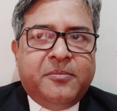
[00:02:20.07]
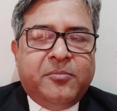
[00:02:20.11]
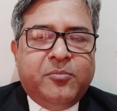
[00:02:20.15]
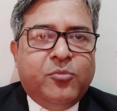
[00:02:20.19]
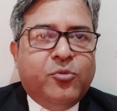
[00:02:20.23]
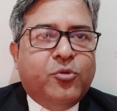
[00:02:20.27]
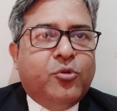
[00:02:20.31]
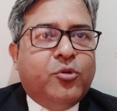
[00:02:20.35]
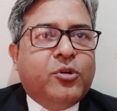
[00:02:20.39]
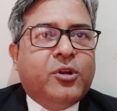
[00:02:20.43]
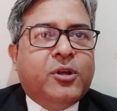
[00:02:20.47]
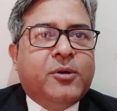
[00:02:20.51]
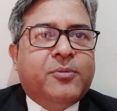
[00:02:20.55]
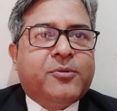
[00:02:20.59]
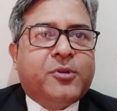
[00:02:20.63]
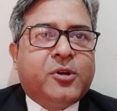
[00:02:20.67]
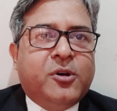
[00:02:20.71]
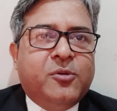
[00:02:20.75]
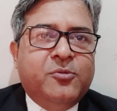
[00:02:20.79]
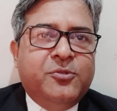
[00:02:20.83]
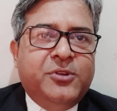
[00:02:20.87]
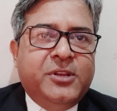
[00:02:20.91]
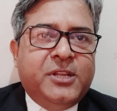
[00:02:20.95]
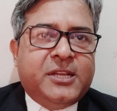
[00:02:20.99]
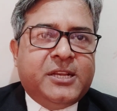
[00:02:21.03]
मोड ऑफ
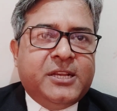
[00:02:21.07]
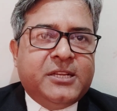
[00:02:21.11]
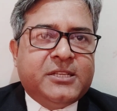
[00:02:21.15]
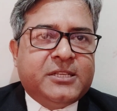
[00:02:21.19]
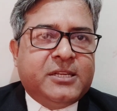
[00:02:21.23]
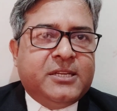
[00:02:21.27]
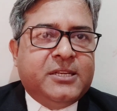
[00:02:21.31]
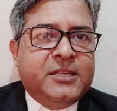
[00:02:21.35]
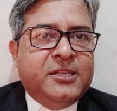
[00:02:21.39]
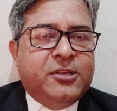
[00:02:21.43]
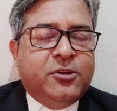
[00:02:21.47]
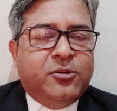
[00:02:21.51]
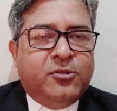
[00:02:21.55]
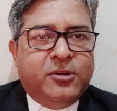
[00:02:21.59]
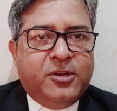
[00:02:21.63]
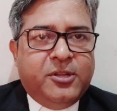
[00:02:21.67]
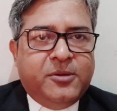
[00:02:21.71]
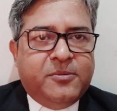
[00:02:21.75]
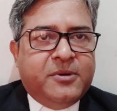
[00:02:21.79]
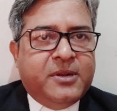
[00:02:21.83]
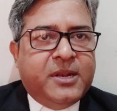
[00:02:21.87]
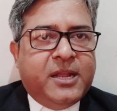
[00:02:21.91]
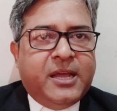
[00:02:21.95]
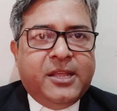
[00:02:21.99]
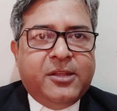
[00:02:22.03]
कम्युनिकेशन इन
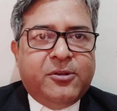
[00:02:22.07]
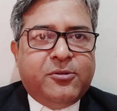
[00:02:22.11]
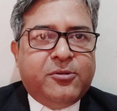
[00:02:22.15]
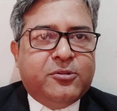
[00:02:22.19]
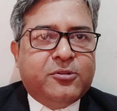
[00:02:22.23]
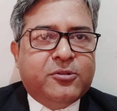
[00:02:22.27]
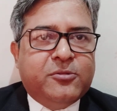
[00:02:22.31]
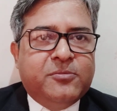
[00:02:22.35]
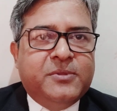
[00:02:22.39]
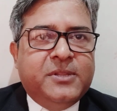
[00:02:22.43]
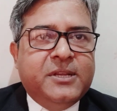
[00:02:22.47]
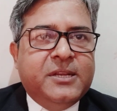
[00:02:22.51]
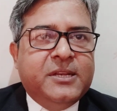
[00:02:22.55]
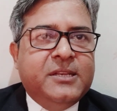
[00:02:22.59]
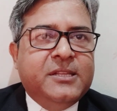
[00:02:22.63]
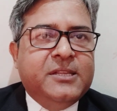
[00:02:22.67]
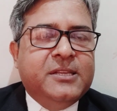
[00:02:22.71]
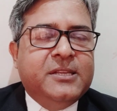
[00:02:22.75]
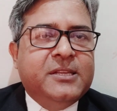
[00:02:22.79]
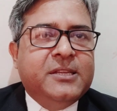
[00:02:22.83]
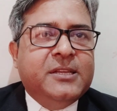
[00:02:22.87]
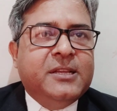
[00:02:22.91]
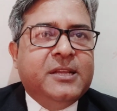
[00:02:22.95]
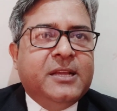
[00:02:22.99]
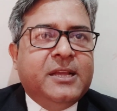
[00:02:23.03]
ऑनरेबल हाई कोर्ट ऑफ
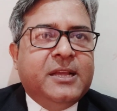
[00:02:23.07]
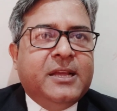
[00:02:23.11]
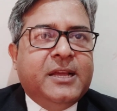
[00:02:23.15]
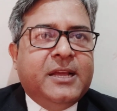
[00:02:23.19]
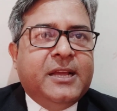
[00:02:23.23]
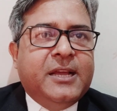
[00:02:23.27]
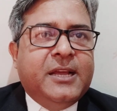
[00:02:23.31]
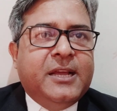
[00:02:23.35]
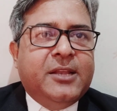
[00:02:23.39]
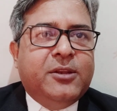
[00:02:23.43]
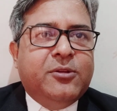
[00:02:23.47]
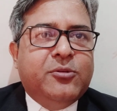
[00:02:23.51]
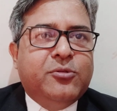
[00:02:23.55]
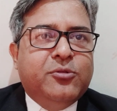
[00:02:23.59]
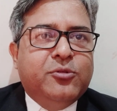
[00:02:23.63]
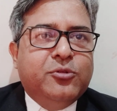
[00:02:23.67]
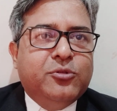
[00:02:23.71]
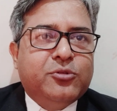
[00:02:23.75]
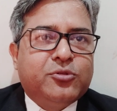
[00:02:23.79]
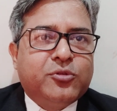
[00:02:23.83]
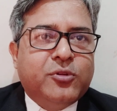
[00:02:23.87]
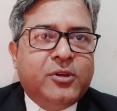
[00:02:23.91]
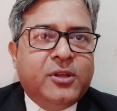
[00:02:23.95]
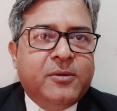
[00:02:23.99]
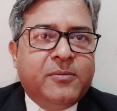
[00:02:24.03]
दिल्ली एंड
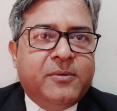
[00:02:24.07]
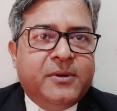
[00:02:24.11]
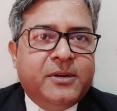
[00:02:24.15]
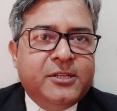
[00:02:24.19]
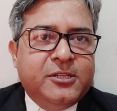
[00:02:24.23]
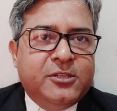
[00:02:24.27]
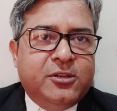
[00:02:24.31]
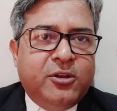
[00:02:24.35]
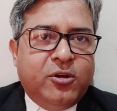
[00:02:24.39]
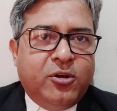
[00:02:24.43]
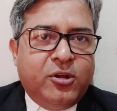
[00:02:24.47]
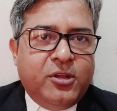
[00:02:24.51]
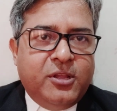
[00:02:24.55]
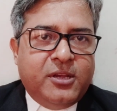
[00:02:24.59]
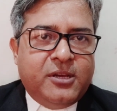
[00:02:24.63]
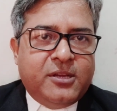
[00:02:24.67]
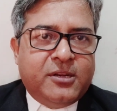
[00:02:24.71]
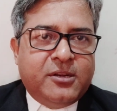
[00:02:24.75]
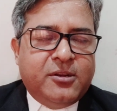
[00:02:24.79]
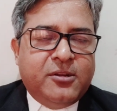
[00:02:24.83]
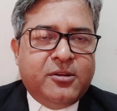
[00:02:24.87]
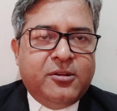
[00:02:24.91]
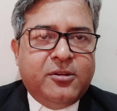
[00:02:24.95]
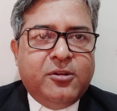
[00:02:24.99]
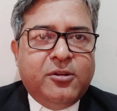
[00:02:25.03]
हु सो एवर इज लॉयर
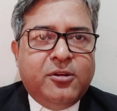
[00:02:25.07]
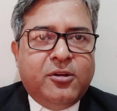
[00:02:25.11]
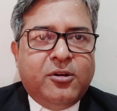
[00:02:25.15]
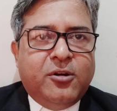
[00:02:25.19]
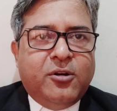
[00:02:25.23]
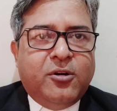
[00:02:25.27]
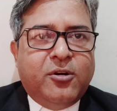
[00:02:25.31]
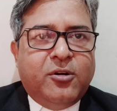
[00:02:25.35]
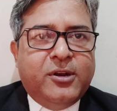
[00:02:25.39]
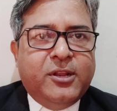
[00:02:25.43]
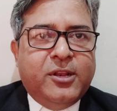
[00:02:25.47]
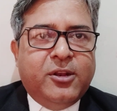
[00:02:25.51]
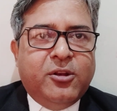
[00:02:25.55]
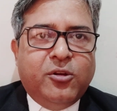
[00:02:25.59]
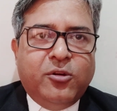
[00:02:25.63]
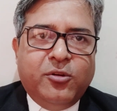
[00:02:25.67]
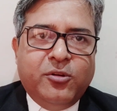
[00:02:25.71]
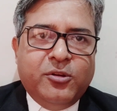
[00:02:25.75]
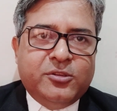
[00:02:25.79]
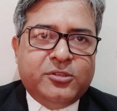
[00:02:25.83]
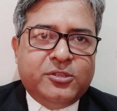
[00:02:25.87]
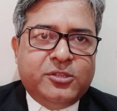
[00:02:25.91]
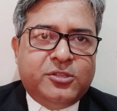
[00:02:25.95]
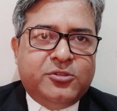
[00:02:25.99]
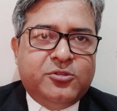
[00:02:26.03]
और ए लॉ
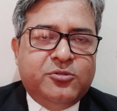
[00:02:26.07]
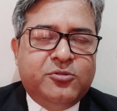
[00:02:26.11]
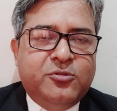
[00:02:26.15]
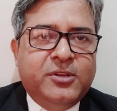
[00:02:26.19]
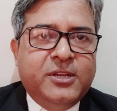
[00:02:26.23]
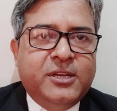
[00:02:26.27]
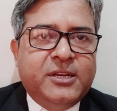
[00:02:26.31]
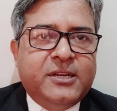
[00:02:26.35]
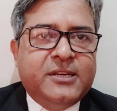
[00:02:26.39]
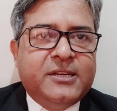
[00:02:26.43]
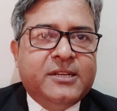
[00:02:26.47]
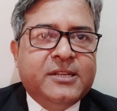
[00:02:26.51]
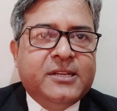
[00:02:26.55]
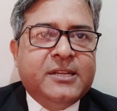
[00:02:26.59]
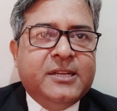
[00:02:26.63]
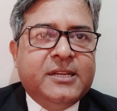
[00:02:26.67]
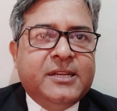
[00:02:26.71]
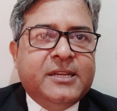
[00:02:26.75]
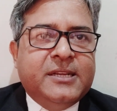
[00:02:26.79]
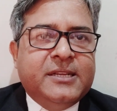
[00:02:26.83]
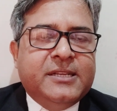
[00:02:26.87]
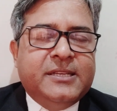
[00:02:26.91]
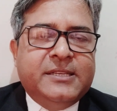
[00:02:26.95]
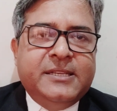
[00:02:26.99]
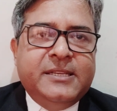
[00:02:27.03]
स्टूडेंट
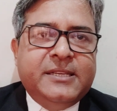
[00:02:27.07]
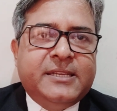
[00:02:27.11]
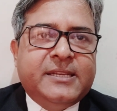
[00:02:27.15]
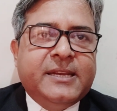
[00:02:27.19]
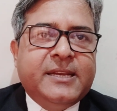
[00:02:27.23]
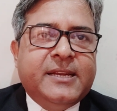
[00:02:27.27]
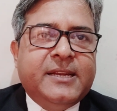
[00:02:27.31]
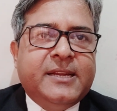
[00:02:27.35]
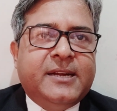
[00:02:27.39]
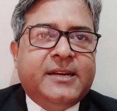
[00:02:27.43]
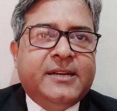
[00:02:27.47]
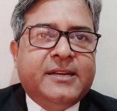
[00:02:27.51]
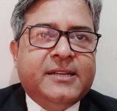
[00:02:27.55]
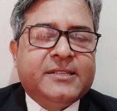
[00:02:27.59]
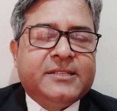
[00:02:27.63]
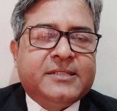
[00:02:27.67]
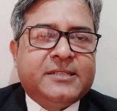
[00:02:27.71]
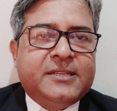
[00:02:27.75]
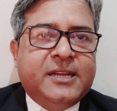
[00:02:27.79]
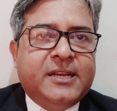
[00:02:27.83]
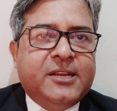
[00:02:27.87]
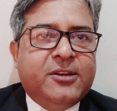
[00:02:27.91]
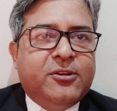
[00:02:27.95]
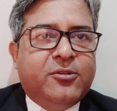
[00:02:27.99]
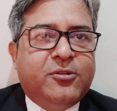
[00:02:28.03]
ही कैन
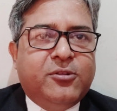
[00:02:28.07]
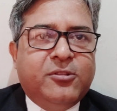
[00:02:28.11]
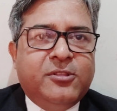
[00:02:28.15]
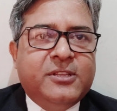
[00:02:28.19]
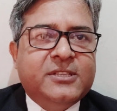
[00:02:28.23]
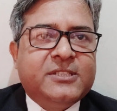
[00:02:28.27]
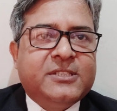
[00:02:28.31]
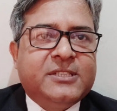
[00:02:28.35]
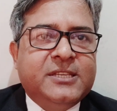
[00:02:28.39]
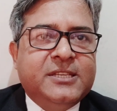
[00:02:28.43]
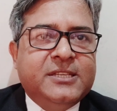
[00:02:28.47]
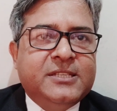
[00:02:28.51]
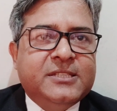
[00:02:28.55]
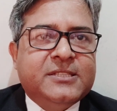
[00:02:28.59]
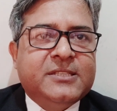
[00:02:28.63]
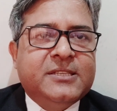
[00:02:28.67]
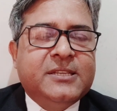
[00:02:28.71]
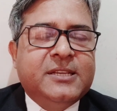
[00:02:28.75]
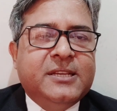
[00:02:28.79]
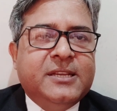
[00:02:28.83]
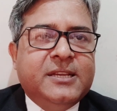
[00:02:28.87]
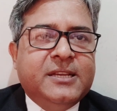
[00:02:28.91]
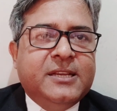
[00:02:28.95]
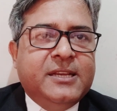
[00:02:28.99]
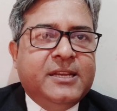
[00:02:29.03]
अंडरस्टैंड ऑल दिस थिंग्स
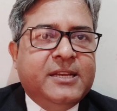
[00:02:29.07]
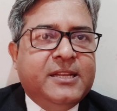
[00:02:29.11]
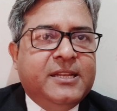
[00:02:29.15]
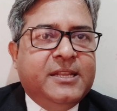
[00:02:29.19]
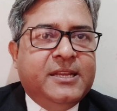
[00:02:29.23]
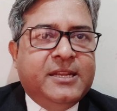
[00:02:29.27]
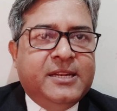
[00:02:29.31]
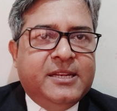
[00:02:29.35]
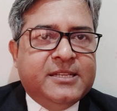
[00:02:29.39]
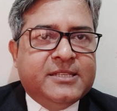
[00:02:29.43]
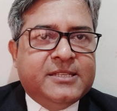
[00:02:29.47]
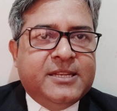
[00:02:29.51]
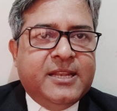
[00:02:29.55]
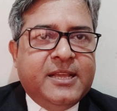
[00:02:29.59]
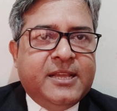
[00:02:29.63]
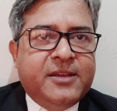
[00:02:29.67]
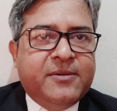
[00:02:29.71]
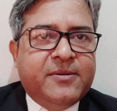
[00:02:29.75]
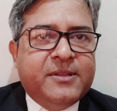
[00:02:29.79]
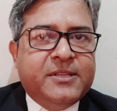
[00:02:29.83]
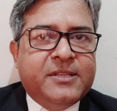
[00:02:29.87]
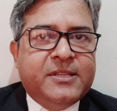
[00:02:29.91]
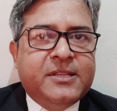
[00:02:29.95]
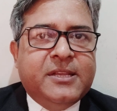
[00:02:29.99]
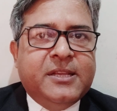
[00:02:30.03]
इन इंग्लिश
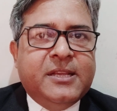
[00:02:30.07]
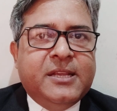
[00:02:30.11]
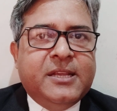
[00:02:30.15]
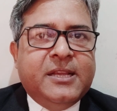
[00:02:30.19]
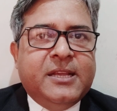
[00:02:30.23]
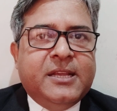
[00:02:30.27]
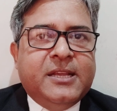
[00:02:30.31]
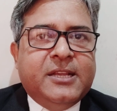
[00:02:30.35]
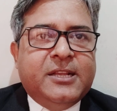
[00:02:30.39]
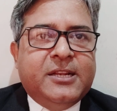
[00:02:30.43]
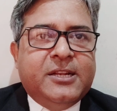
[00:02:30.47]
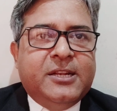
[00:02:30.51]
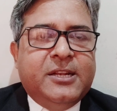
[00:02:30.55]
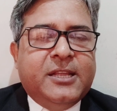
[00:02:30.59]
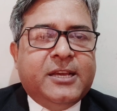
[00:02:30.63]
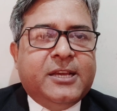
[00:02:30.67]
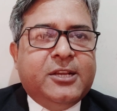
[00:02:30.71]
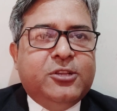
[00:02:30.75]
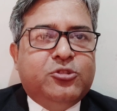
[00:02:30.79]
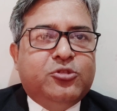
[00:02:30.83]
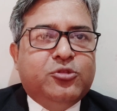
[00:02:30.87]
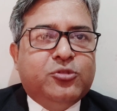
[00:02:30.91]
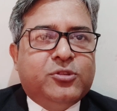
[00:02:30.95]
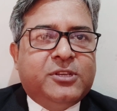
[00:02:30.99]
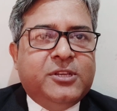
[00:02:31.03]
लैंग्वेज
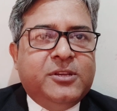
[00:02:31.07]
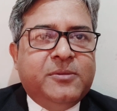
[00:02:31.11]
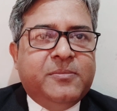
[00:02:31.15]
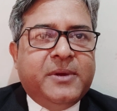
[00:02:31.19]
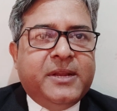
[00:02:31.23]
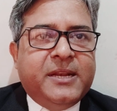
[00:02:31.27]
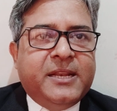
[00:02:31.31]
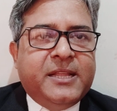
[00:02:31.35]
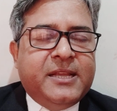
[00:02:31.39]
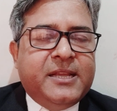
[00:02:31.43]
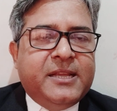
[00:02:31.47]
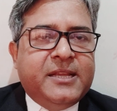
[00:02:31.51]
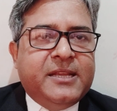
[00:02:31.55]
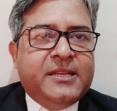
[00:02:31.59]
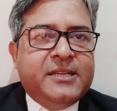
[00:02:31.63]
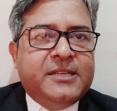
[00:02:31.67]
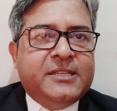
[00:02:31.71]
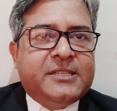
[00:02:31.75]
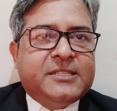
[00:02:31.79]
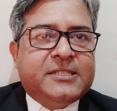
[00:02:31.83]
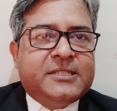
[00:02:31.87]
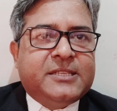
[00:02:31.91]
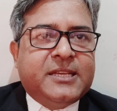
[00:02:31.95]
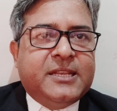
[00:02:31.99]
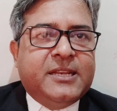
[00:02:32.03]
लेकिन चूंकि मैंने
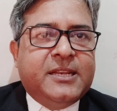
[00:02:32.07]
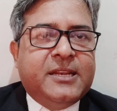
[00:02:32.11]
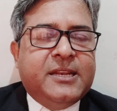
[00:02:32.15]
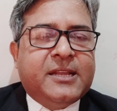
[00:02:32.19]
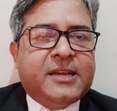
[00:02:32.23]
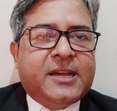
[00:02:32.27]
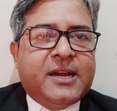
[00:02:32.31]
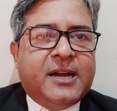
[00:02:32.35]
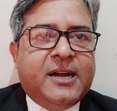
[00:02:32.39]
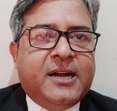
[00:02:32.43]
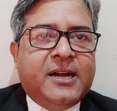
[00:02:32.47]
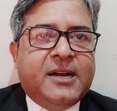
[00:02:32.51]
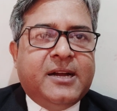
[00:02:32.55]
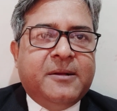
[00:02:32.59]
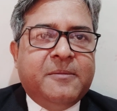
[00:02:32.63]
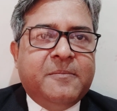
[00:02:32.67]
इस चैनल का